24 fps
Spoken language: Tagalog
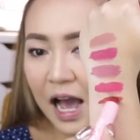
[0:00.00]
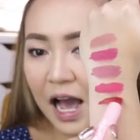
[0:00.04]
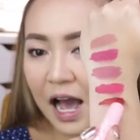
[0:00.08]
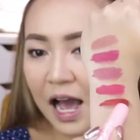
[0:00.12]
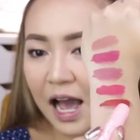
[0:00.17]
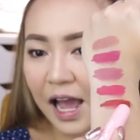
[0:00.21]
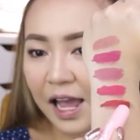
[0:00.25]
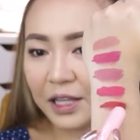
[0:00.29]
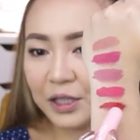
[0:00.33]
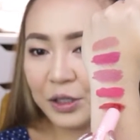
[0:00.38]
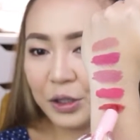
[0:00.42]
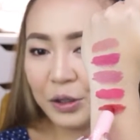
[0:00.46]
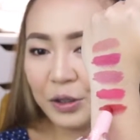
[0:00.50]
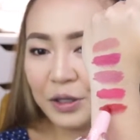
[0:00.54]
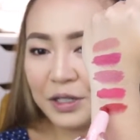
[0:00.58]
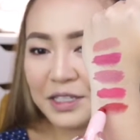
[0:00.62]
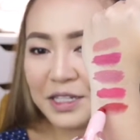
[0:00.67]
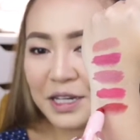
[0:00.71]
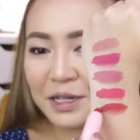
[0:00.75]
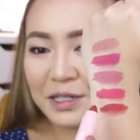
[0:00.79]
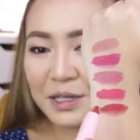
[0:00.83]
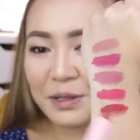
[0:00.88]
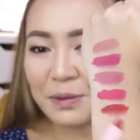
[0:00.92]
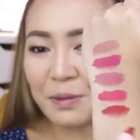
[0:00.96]
Ah, ito yung
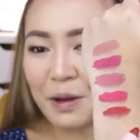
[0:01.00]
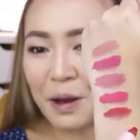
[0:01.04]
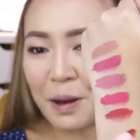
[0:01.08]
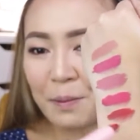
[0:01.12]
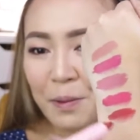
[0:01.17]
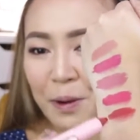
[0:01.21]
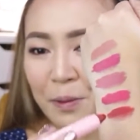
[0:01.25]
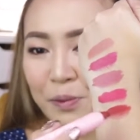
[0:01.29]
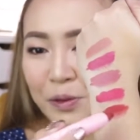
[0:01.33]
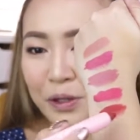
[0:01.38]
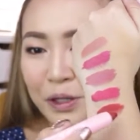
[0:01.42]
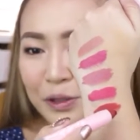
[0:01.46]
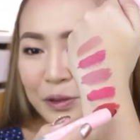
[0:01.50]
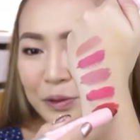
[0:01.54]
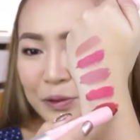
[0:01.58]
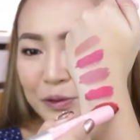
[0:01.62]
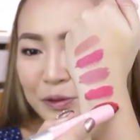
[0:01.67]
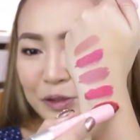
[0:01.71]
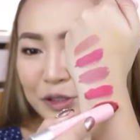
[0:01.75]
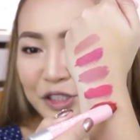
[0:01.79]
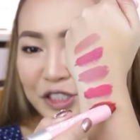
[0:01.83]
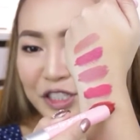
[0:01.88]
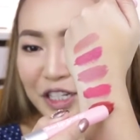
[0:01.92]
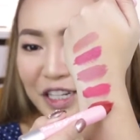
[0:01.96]
isa sa mga paborito
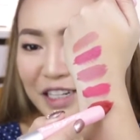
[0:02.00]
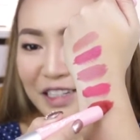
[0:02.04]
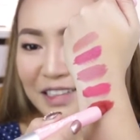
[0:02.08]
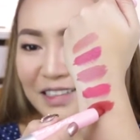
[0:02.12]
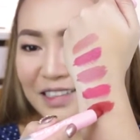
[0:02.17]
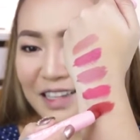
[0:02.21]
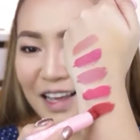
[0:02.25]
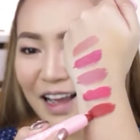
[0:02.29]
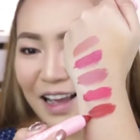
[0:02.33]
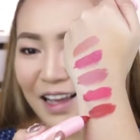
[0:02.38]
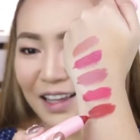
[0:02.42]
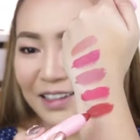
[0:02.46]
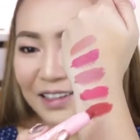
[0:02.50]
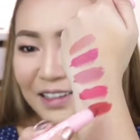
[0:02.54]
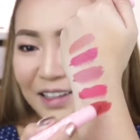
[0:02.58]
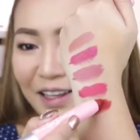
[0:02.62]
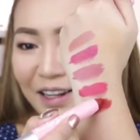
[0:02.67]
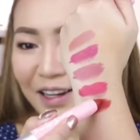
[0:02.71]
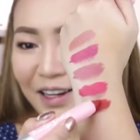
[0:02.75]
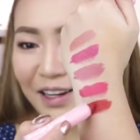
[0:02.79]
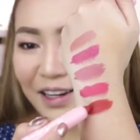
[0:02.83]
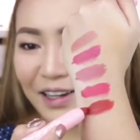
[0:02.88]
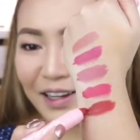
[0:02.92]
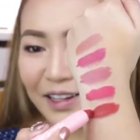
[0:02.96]
kong shade
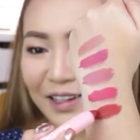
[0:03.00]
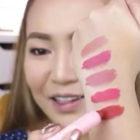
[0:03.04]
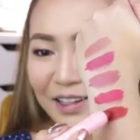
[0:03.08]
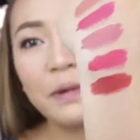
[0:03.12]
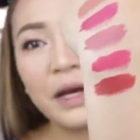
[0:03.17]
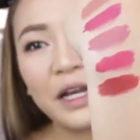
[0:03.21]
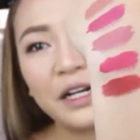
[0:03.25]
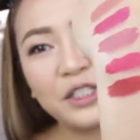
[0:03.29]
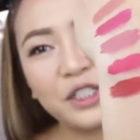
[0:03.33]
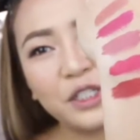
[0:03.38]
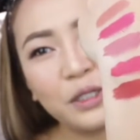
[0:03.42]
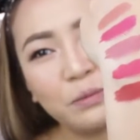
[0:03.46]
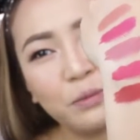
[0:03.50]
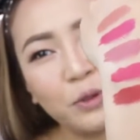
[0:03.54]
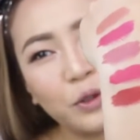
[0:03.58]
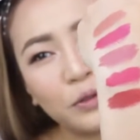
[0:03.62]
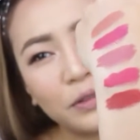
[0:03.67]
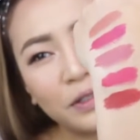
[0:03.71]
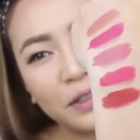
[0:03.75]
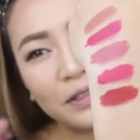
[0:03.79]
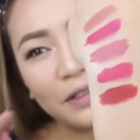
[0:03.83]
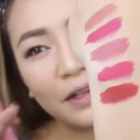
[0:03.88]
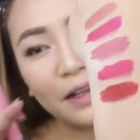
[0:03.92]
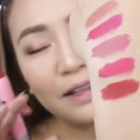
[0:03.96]
dati. Para siyang
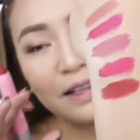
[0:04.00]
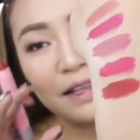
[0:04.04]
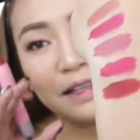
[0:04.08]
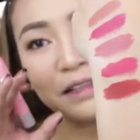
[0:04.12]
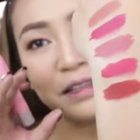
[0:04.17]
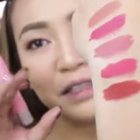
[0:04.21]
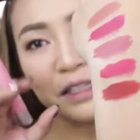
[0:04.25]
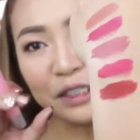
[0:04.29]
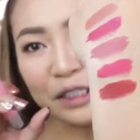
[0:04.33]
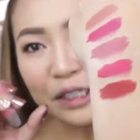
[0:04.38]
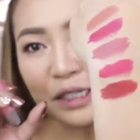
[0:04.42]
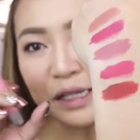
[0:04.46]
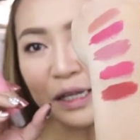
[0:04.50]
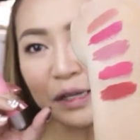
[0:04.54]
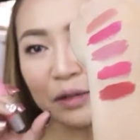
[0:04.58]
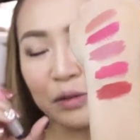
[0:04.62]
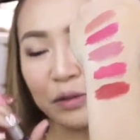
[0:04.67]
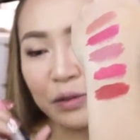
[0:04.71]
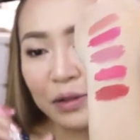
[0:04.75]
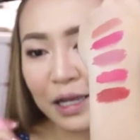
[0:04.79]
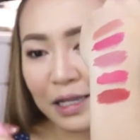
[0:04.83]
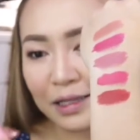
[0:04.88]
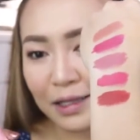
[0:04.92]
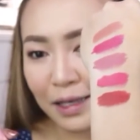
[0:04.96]
muted red, hindi siya
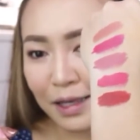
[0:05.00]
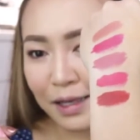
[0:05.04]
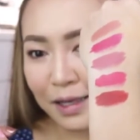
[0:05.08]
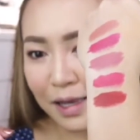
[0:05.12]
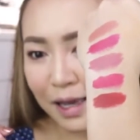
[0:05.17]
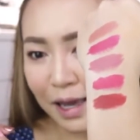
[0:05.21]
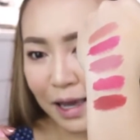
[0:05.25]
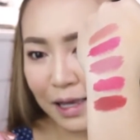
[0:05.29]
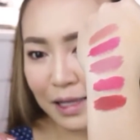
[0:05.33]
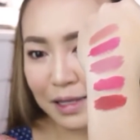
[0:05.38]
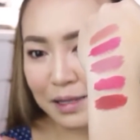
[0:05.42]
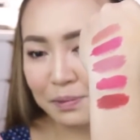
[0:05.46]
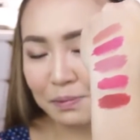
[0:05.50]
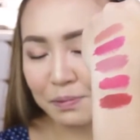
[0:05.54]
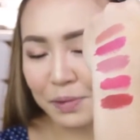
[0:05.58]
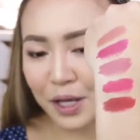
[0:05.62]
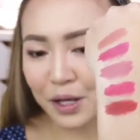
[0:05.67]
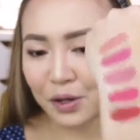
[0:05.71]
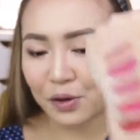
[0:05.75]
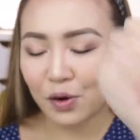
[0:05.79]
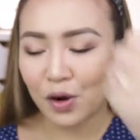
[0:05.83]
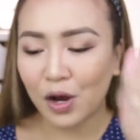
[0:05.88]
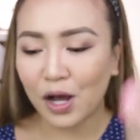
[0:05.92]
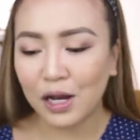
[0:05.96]
ganun katingkad,
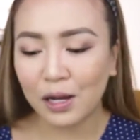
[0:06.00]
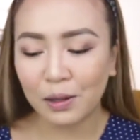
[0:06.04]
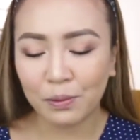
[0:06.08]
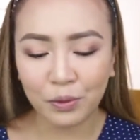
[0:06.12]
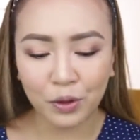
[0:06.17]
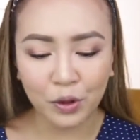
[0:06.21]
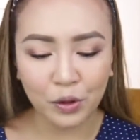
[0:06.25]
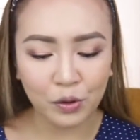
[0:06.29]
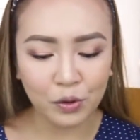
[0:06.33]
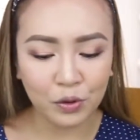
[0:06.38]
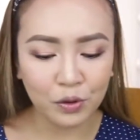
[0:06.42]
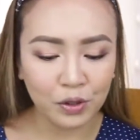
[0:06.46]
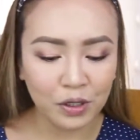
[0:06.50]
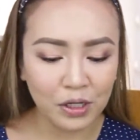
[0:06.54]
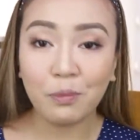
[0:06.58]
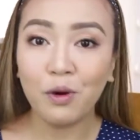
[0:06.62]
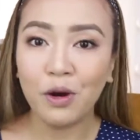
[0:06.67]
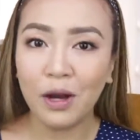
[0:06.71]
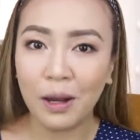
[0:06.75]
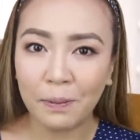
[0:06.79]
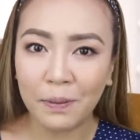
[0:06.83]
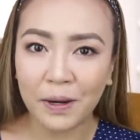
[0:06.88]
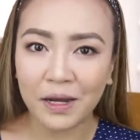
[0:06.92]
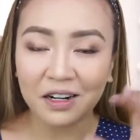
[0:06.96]
pero alam mo yung
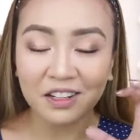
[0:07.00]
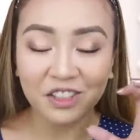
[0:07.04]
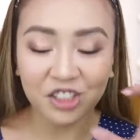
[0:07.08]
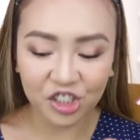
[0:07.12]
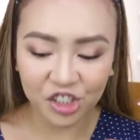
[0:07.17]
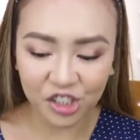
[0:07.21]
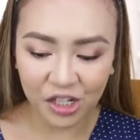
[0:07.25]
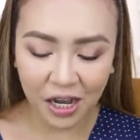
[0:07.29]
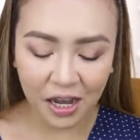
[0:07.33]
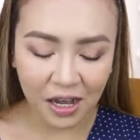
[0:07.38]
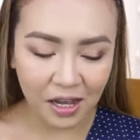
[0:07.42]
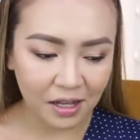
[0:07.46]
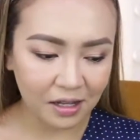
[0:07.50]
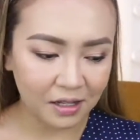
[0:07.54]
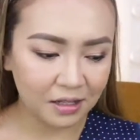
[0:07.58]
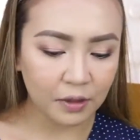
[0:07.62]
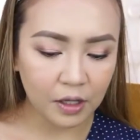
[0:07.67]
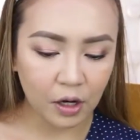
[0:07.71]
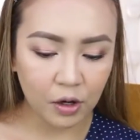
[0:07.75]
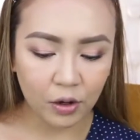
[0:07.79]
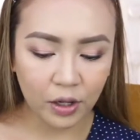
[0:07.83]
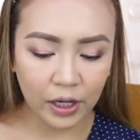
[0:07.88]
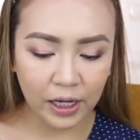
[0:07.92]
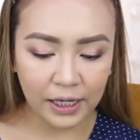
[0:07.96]
pula pa rin siya.
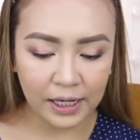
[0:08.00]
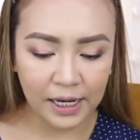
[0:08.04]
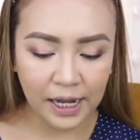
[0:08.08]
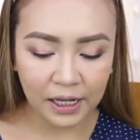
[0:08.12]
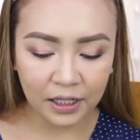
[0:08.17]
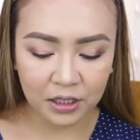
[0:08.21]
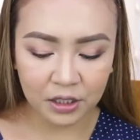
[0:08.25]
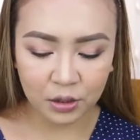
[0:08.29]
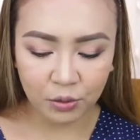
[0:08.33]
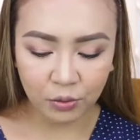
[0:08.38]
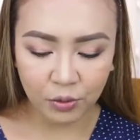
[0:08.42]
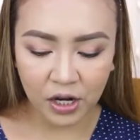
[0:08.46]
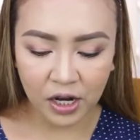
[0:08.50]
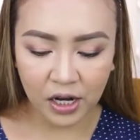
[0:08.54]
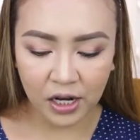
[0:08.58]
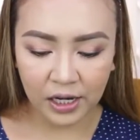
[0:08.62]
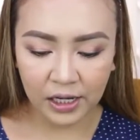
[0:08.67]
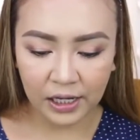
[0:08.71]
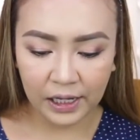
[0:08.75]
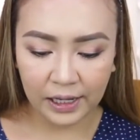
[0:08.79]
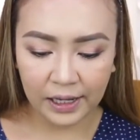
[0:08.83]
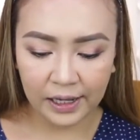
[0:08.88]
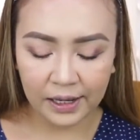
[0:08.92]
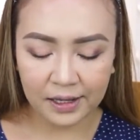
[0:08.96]
Okay, next
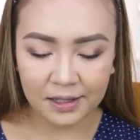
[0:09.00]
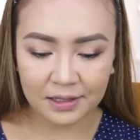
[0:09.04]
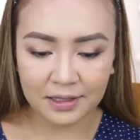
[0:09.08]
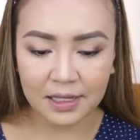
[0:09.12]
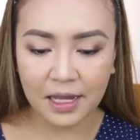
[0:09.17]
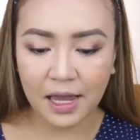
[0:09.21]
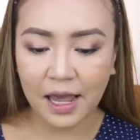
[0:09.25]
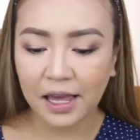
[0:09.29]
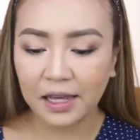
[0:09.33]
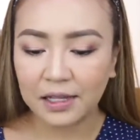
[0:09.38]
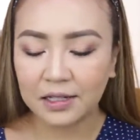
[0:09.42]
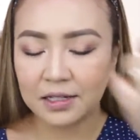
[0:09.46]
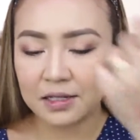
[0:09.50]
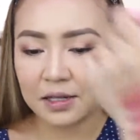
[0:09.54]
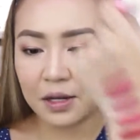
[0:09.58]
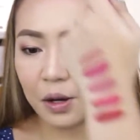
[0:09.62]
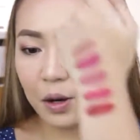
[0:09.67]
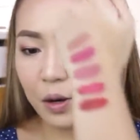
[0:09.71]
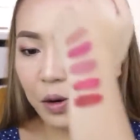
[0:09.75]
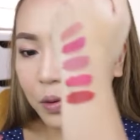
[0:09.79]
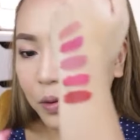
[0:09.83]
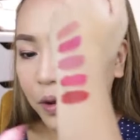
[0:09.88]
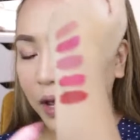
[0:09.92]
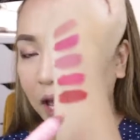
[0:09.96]
one is
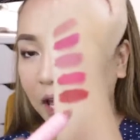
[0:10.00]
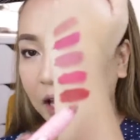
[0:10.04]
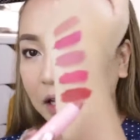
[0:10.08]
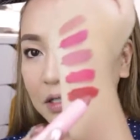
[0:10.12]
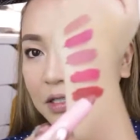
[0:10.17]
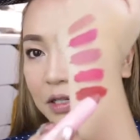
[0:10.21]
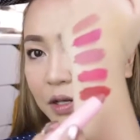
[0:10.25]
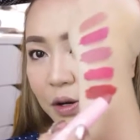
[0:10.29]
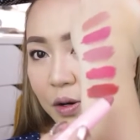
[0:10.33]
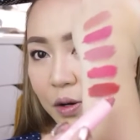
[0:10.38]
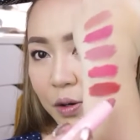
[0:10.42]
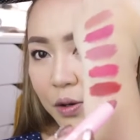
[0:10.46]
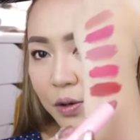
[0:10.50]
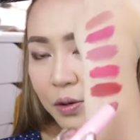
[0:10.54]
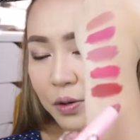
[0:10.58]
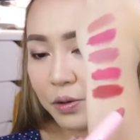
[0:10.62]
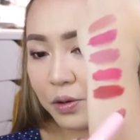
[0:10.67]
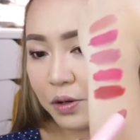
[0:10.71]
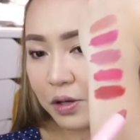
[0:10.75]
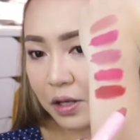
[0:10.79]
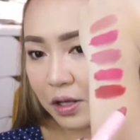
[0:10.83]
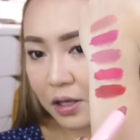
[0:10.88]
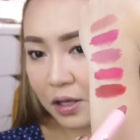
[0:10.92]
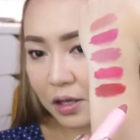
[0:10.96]

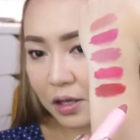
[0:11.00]
XOXO.